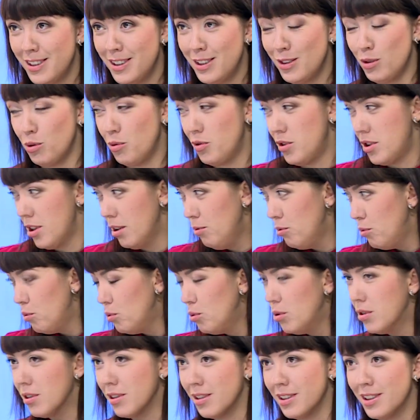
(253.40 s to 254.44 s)
то вставь в
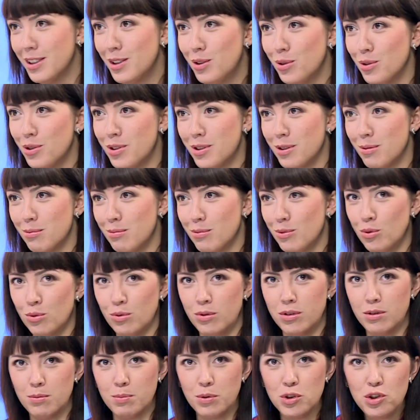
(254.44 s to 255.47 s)
угол, да, то есть там,
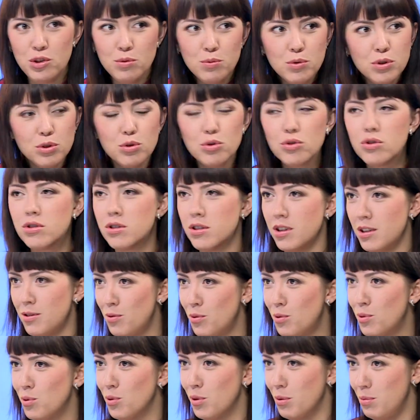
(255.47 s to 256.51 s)
ну, почему я должен стоять в
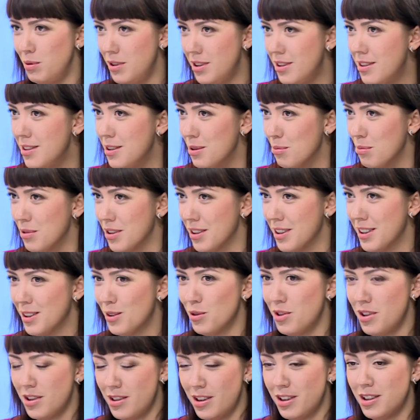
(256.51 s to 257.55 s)
углу, объясни мне, да, то
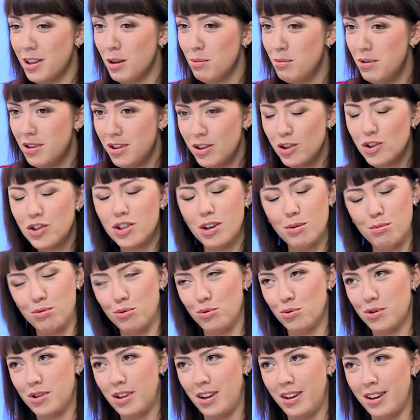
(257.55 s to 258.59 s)
есть если ты объяснишь, я
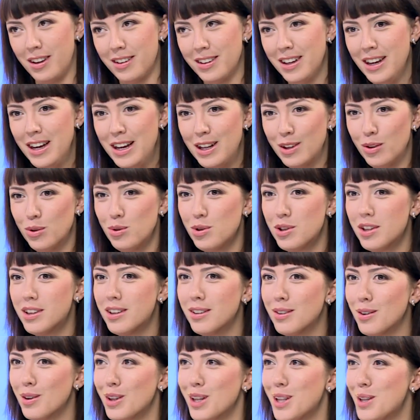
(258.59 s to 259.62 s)
буду стоять. Ну, то есть
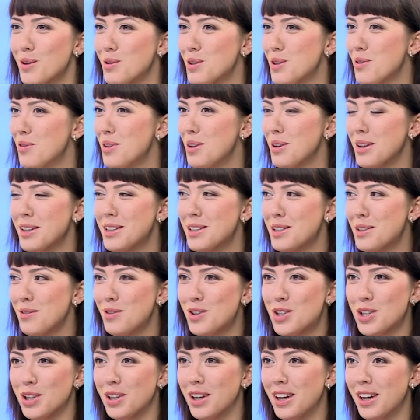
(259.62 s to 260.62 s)
это, это, ну, это братишка совершенно...